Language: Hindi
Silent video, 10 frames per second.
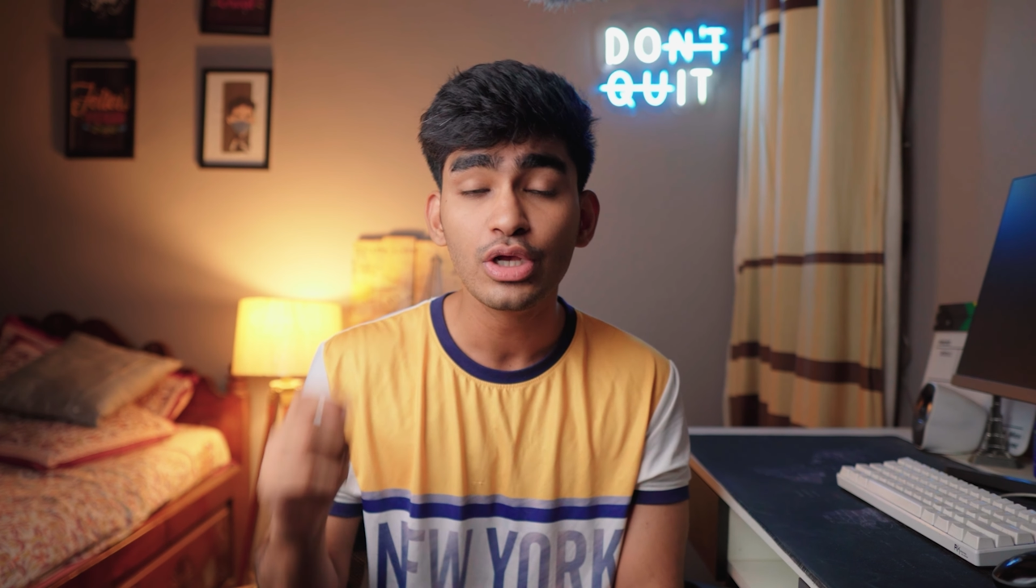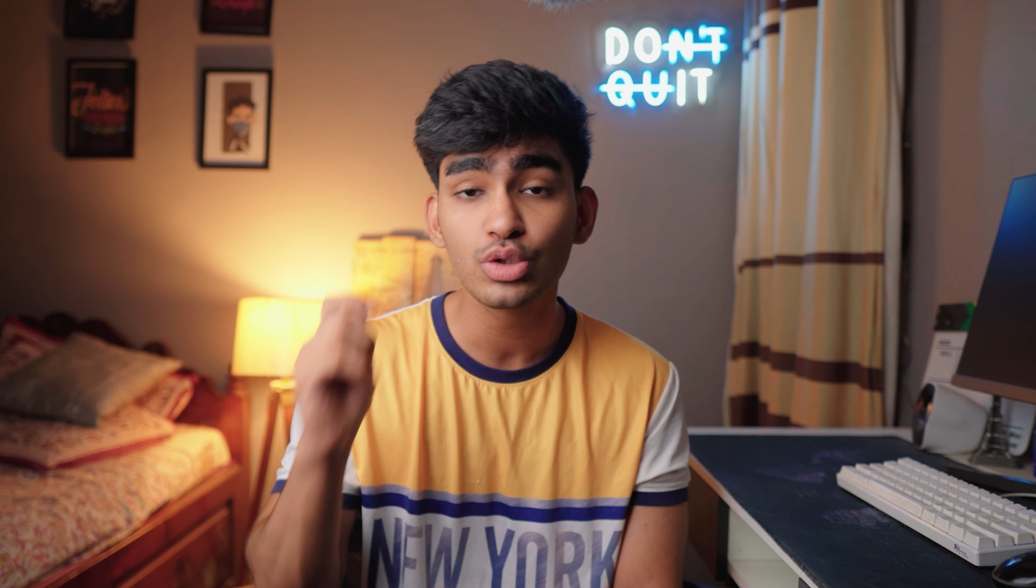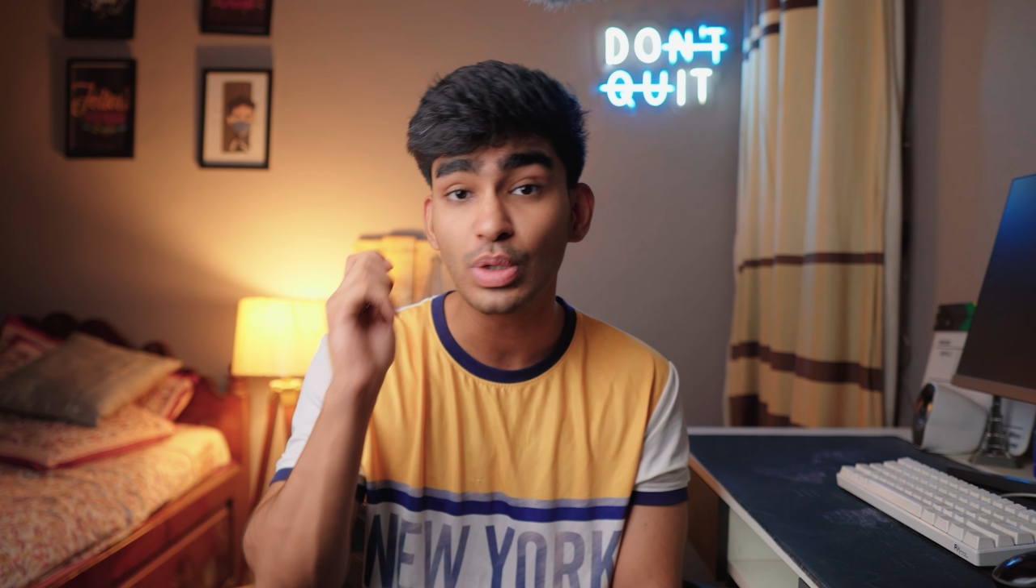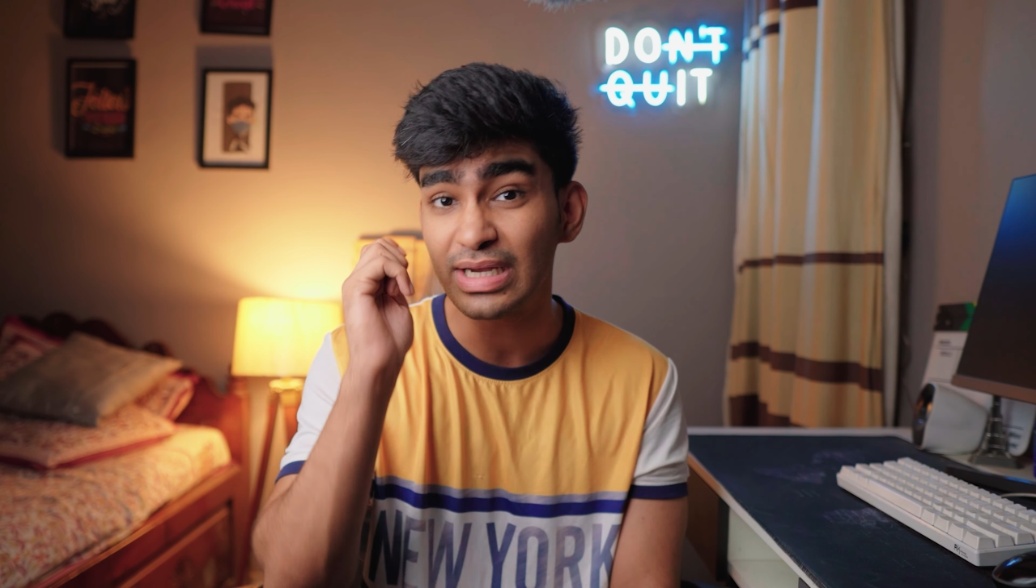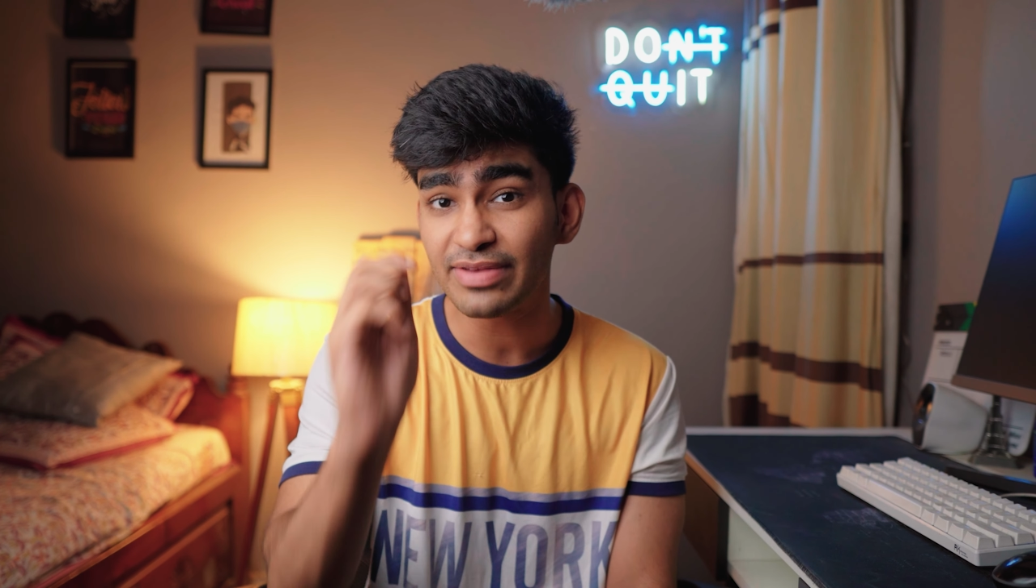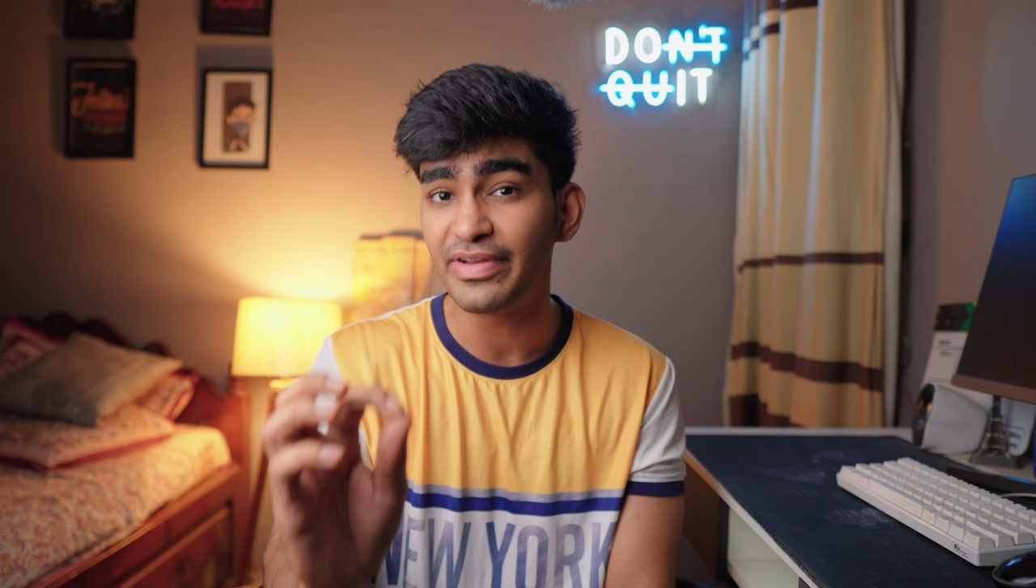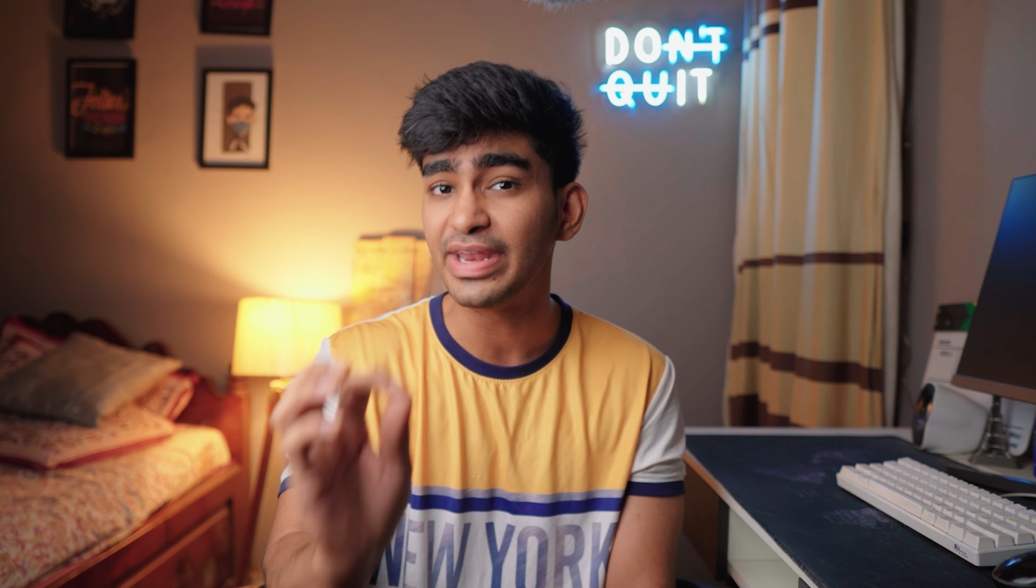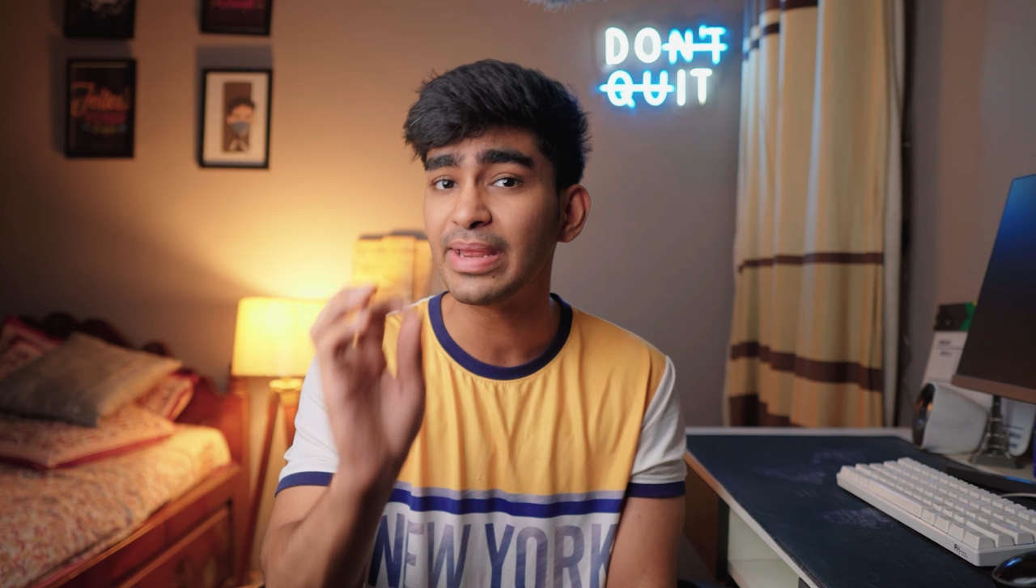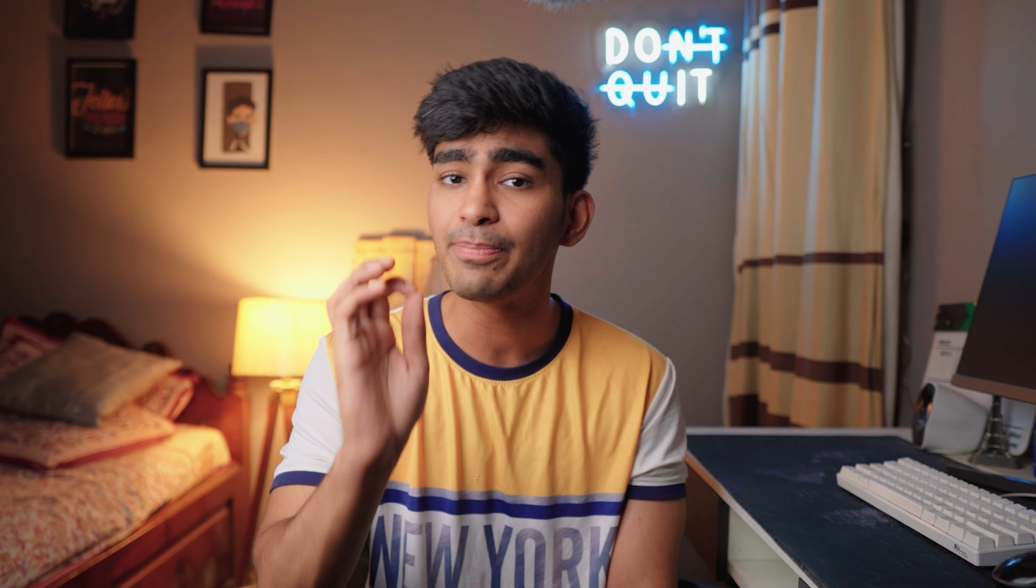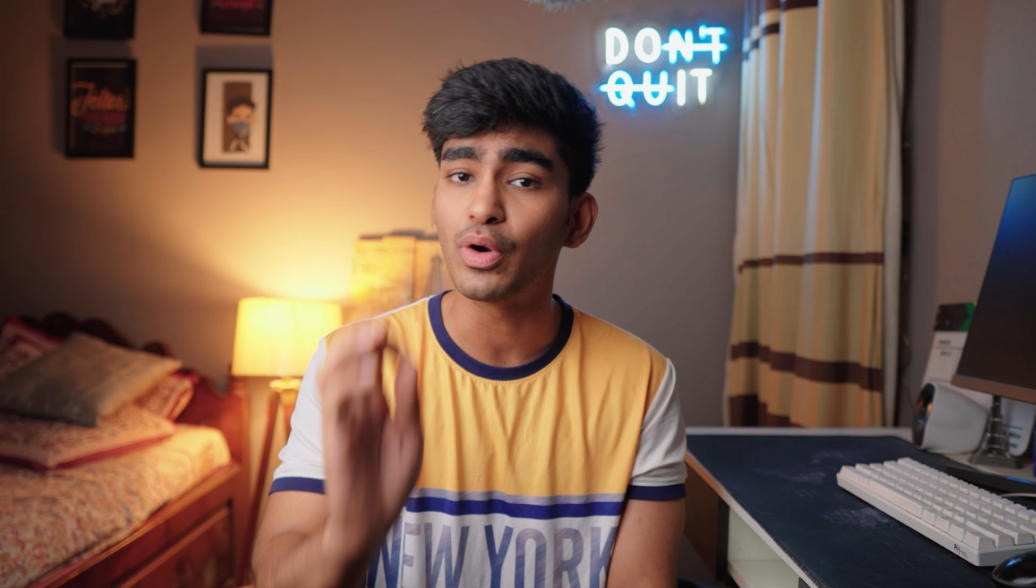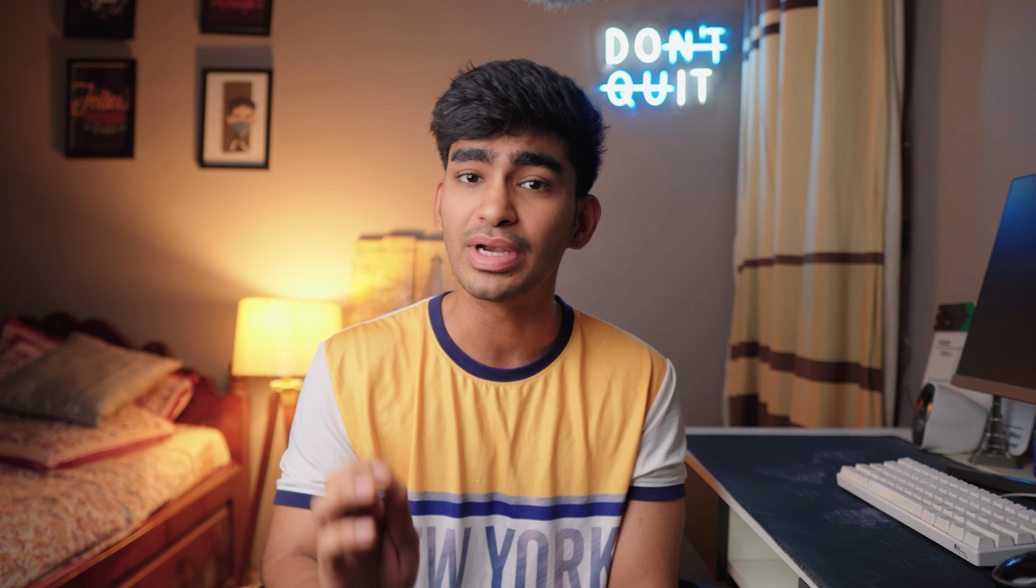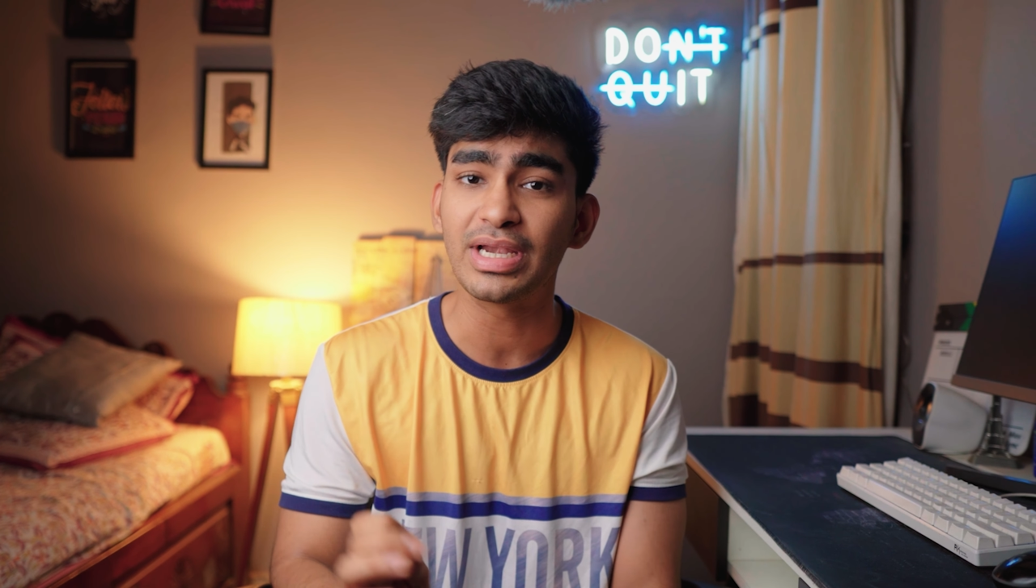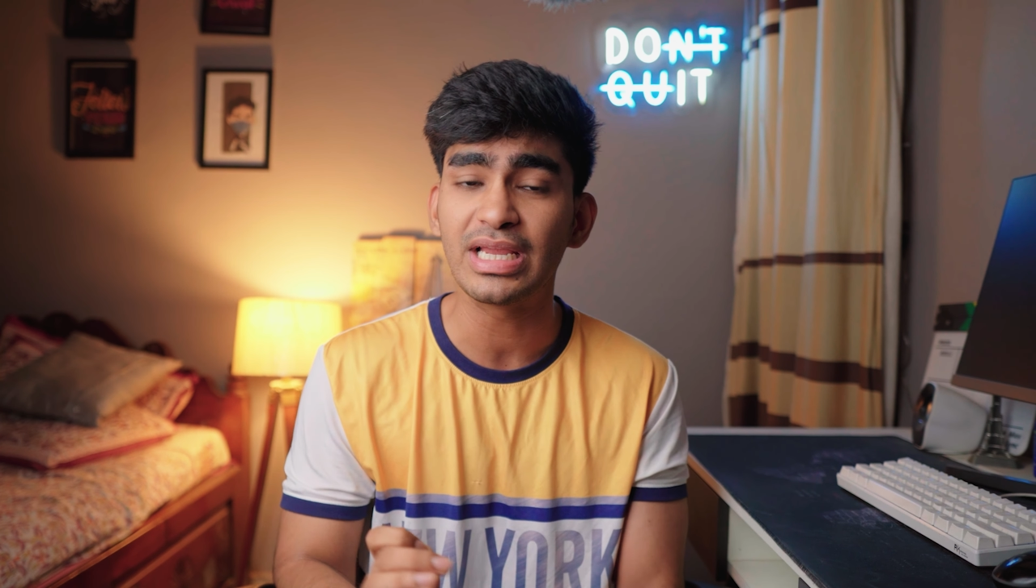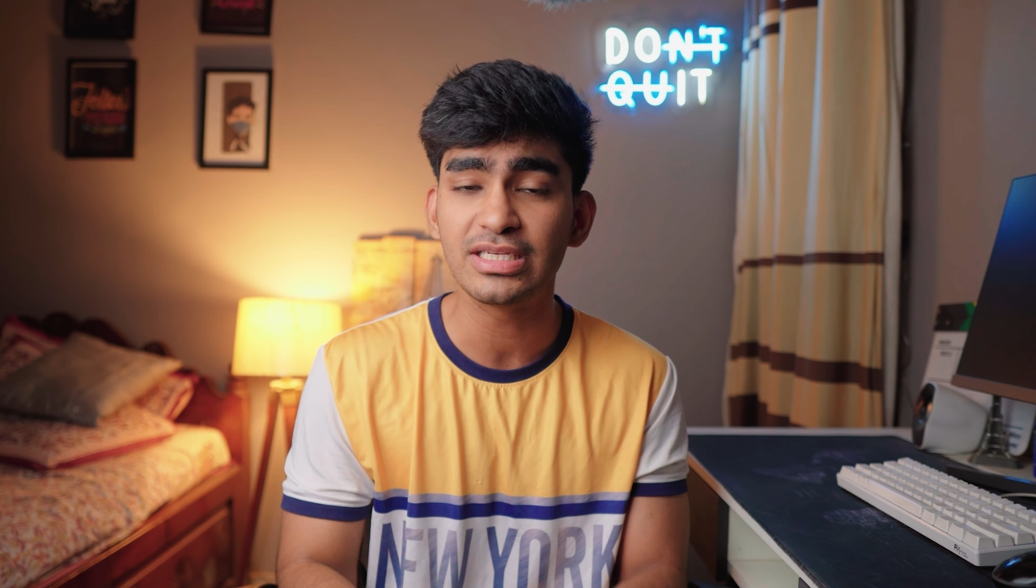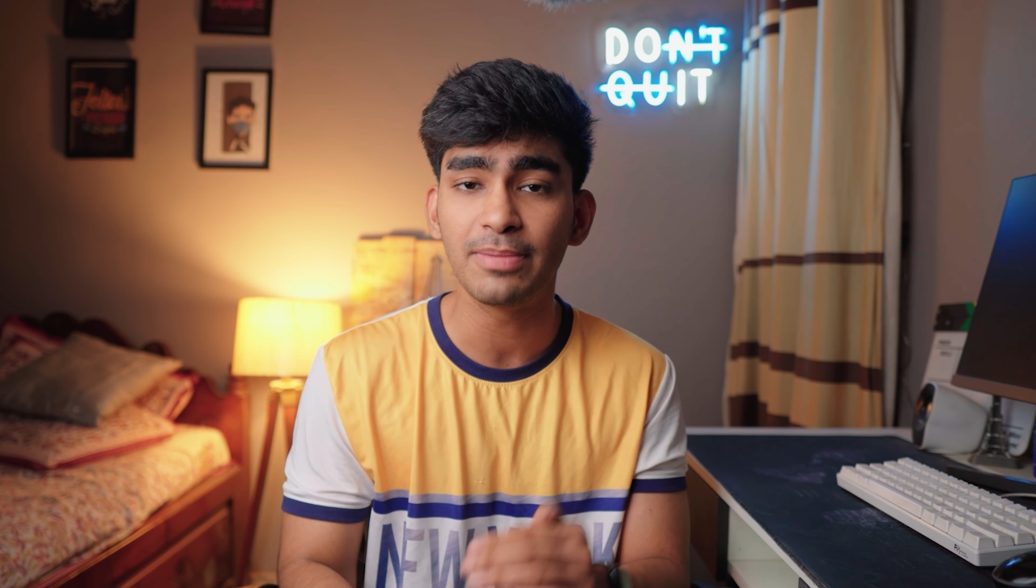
सो इट इज़ वेरी इंपॉर्टेंट कि